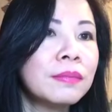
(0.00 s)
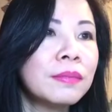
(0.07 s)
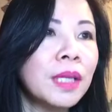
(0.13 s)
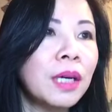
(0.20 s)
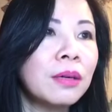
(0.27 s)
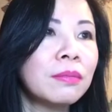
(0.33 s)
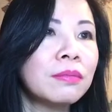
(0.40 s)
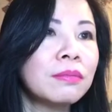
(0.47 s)

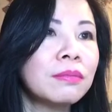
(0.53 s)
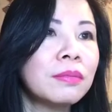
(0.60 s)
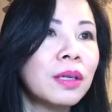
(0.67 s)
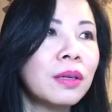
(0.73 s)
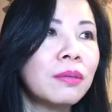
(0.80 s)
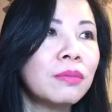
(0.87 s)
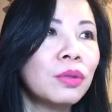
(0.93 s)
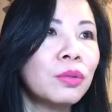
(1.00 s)
không
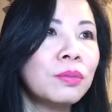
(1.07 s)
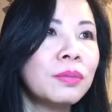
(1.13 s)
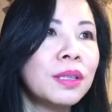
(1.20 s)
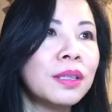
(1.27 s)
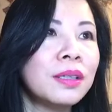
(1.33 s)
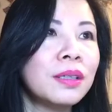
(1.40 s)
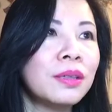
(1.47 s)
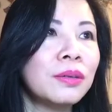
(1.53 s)
không muốn
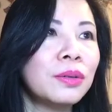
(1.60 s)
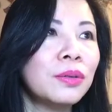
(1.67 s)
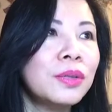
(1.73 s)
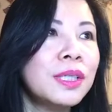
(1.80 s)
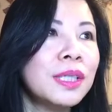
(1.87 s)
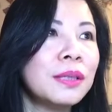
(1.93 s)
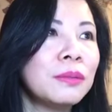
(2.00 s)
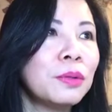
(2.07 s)
mình ngồi nói
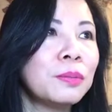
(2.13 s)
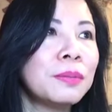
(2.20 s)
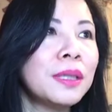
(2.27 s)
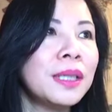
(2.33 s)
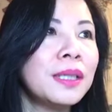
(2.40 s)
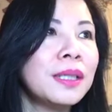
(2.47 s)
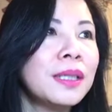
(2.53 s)
chuyện một mình